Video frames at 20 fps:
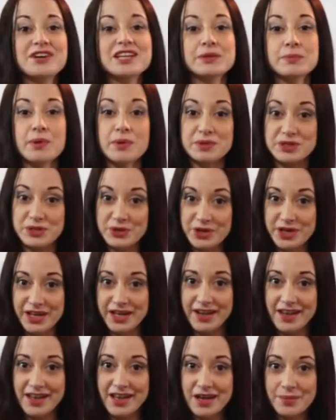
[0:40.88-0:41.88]
этом обзоре
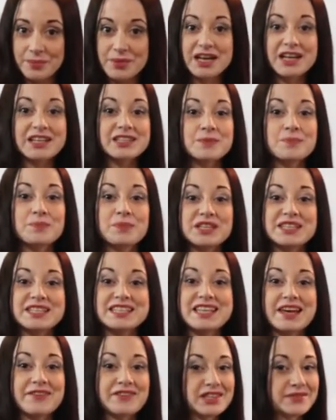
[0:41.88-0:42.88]
мы хотим
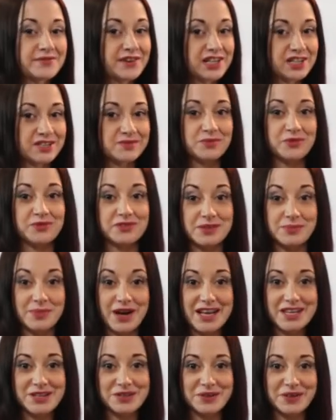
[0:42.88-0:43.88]
представить вашему
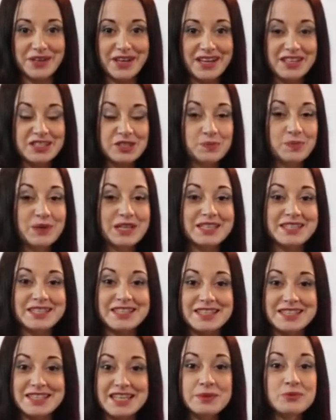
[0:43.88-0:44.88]
вниманию
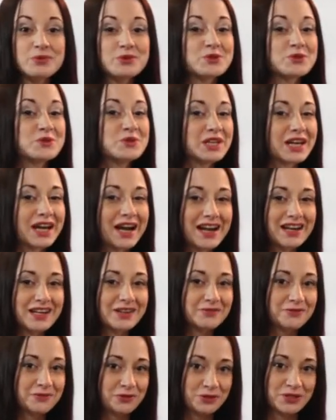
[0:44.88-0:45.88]
сплит-систему с
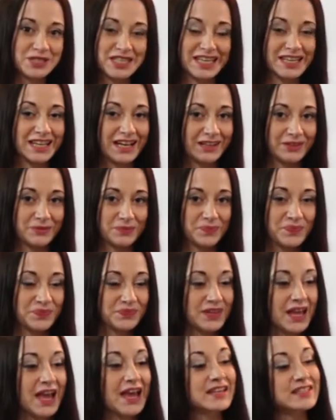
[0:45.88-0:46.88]
уникальным функционалом –
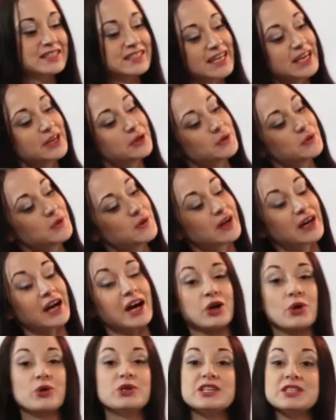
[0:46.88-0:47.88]
серию
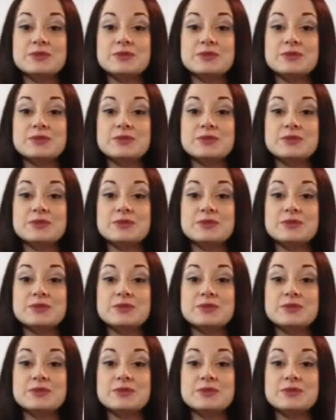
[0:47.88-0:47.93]
Corona